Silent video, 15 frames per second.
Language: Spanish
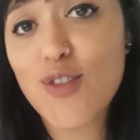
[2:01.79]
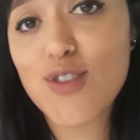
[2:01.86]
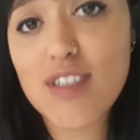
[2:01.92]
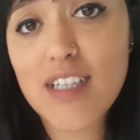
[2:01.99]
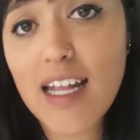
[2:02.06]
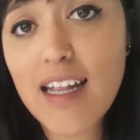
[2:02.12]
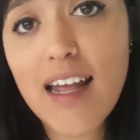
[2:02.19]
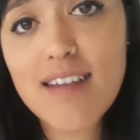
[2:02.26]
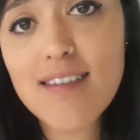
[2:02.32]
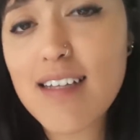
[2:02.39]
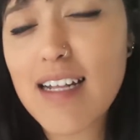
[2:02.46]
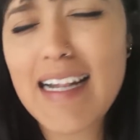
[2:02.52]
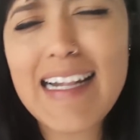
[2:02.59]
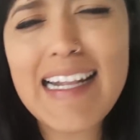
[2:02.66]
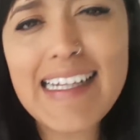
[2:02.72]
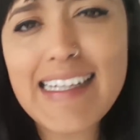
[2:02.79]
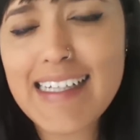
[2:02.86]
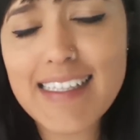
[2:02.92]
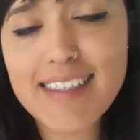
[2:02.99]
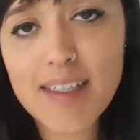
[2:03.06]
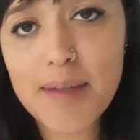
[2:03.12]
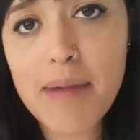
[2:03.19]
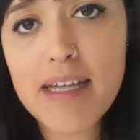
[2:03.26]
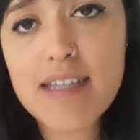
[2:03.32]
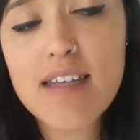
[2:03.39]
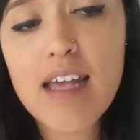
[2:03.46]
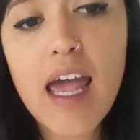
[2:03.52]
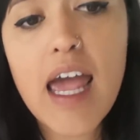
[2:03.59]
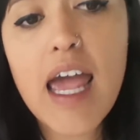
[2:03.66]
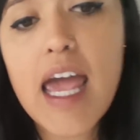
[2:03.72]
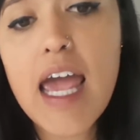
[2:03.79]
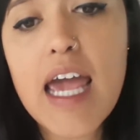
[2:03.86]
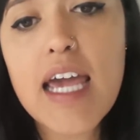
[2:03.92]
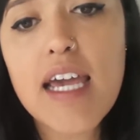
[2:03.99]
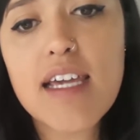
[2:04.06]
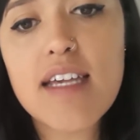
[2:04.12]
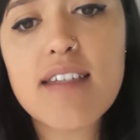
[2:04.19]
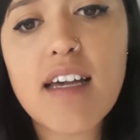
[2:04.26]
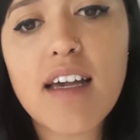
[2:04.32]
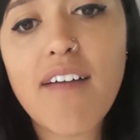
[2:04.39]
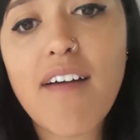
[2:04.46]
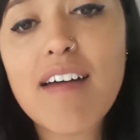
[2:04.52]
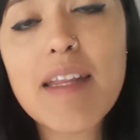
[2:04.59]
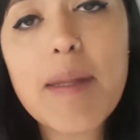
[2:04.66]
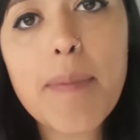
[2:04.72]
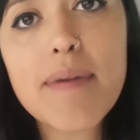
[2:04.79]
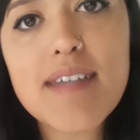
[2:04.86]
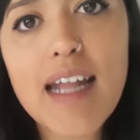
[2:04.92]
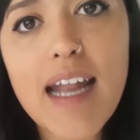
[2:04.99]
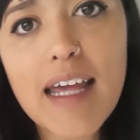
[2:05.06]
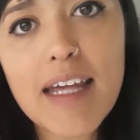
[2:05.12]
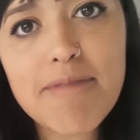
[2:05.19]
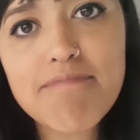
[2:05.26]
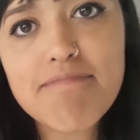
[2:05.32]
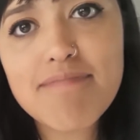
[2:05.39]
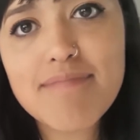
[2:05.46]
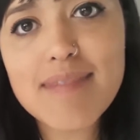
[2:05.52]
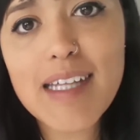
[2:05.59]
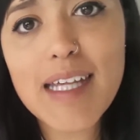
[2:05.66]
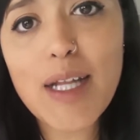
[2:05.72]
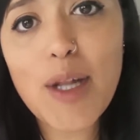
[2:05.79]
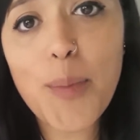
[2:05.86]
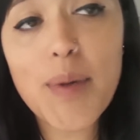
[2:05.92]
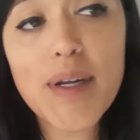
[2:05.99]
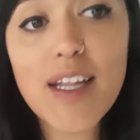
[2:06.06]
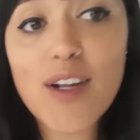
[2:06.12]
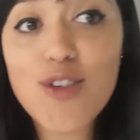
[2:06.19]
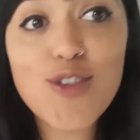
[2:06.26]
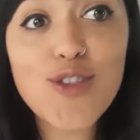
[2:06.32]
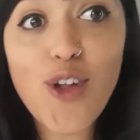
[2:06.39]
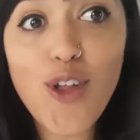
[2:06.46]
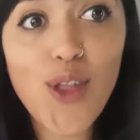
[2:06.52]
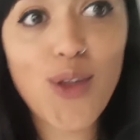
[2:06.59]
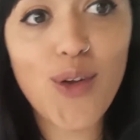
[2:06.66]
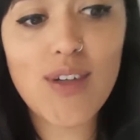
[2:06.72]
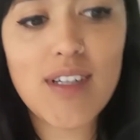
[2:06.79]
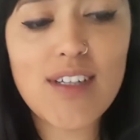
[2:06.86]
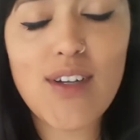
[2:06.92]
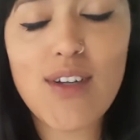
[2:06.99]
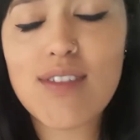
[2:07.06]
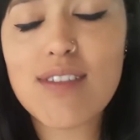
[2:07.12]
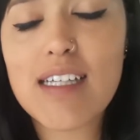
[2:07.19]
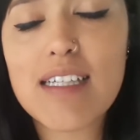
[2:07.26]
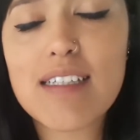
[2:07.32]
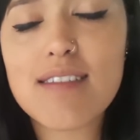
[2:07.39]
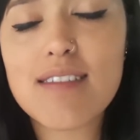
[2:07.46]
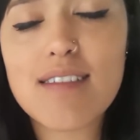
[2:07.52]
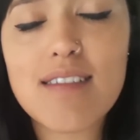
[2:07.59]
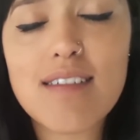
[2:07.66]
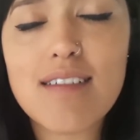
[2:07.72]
dos nenas lindísimas y se acababan de pasar ahí y lo perdieron todo. Entonces,